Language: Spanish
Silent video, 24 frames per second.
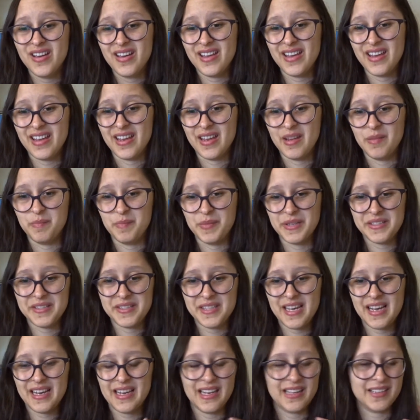Eh,
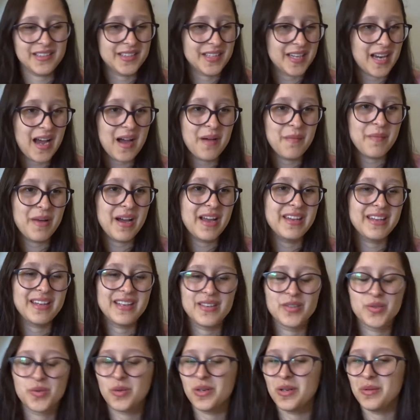pese a la trama y
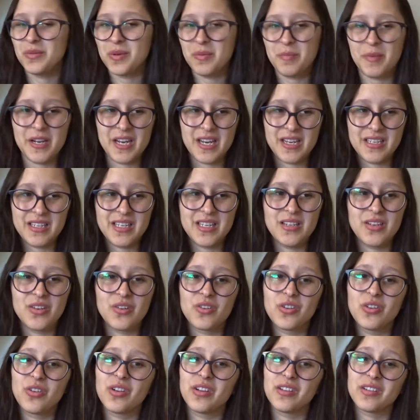que es un libro para niños,
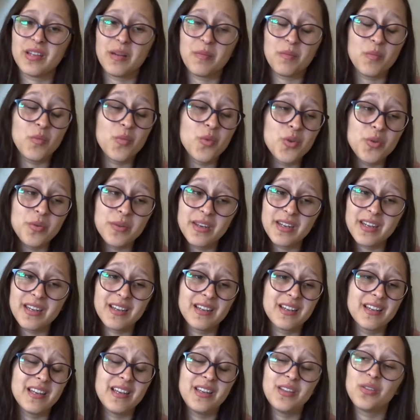creo que está muy bien
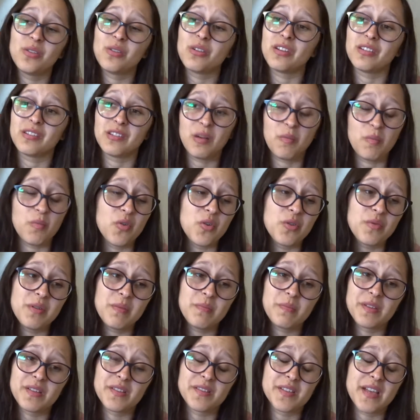escrito, que está muy
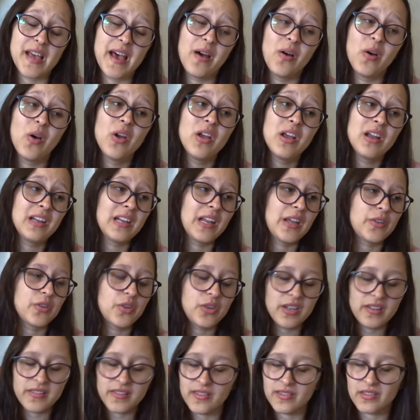bien pensado, la
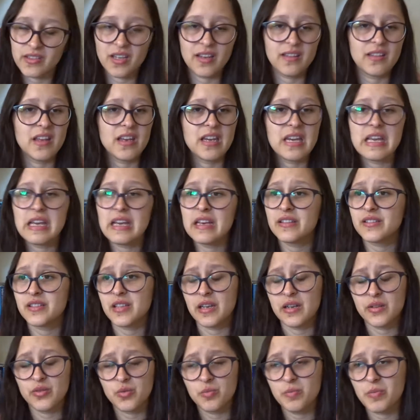historia es entretenida, se
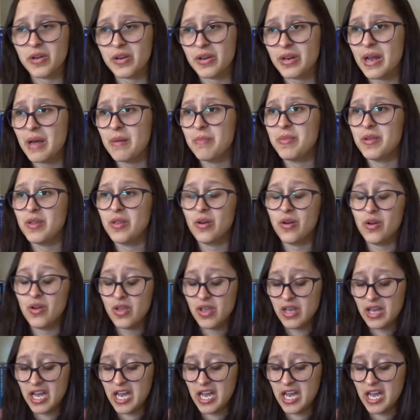lee súper rápido.